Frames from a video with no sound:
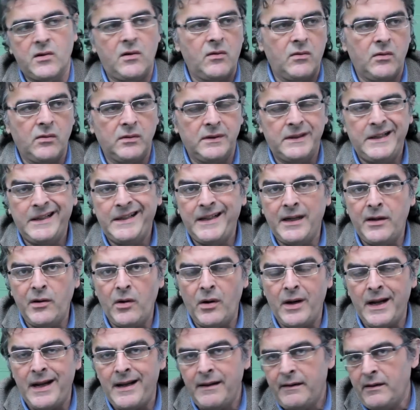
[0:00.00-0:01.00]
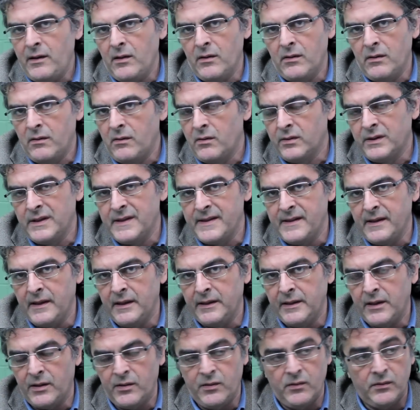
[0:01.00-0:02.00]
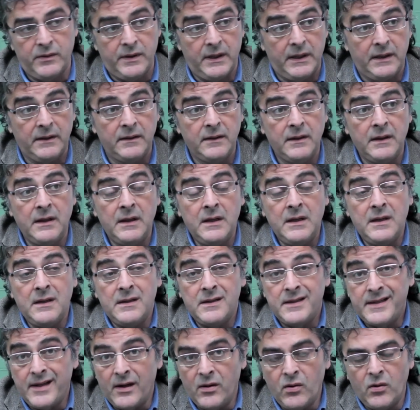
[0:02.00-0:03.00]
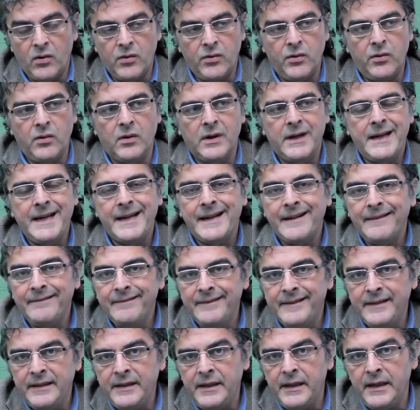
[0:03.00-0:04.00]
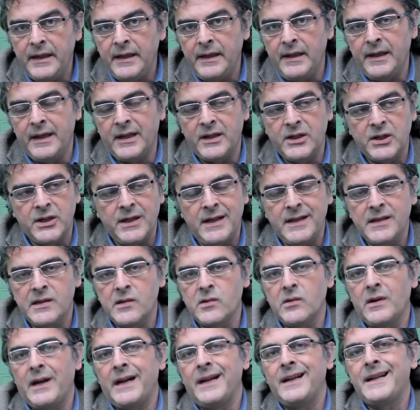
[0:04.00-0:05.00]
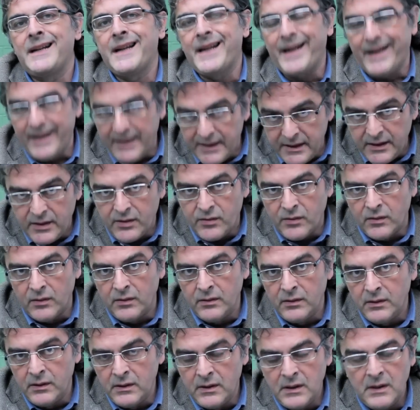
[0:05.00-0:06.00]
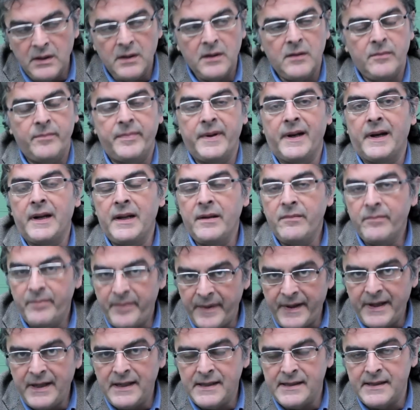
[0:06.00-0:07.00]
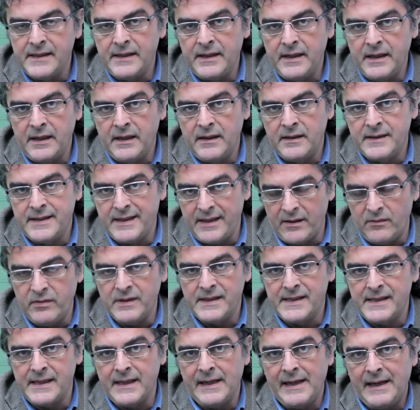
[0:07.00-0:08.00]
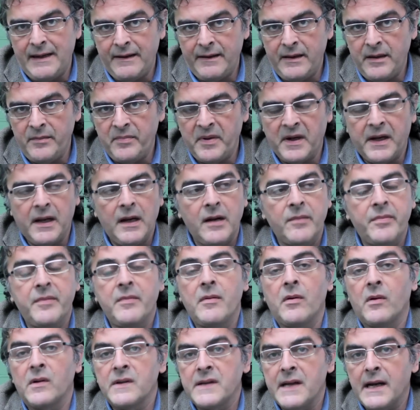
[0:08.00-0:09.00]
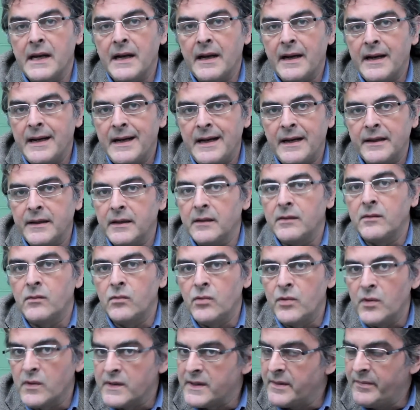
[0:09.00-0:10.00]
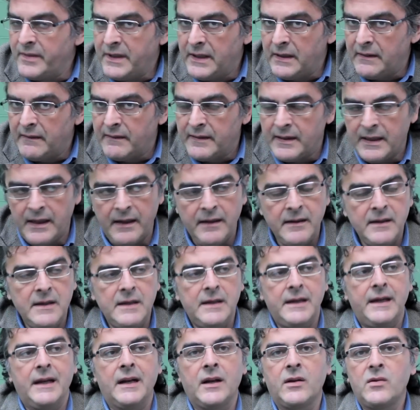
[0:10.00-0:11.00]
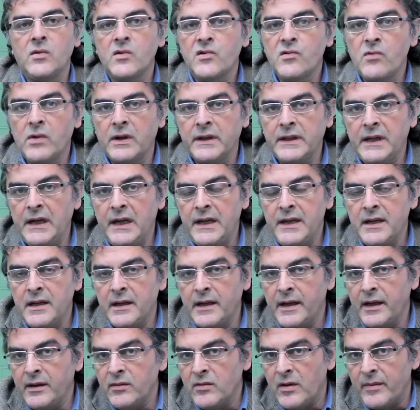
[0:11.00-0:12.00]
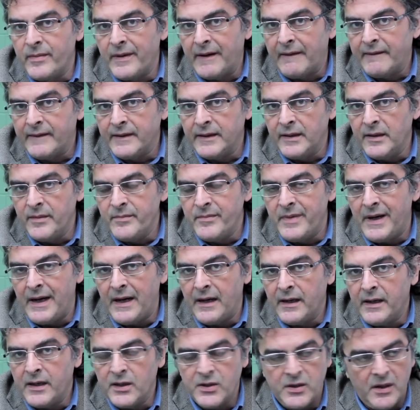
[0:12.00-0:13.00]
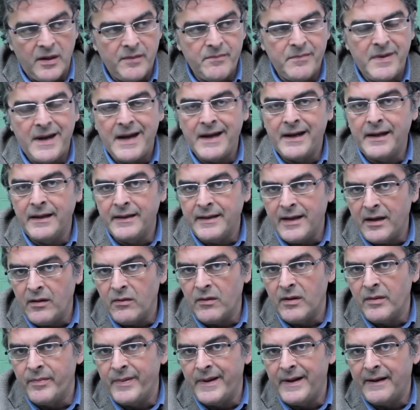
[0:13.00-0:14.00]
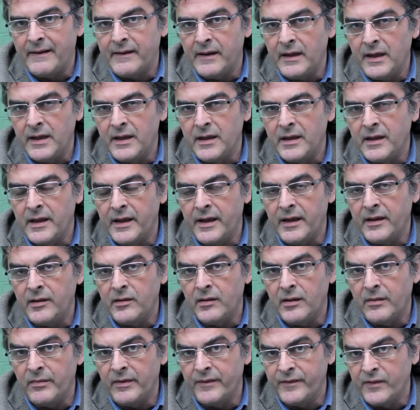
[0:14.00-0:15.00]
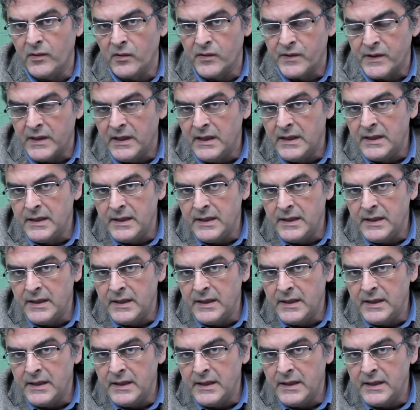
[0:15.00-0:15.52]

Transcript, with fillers: sono deteriorati o destinati a chiudere. Secondo, garantire l'accesso al credito per le imprese sequestrate, perché la prima cosa che accade, curiosamente, eh, è la chiusura delle linee di credito da parte delle banche, cioè le banche tengono aperte le linee di credito ai mafiosi